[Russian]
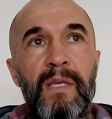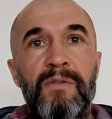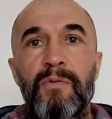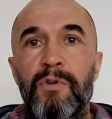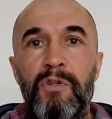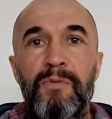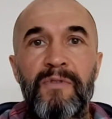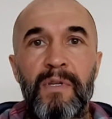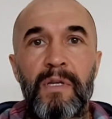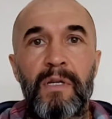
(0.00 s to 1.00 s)
свой
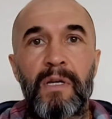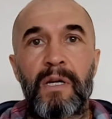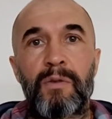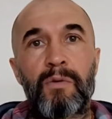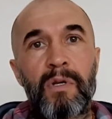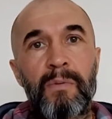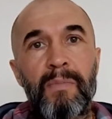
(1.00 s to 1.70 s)
собственный, который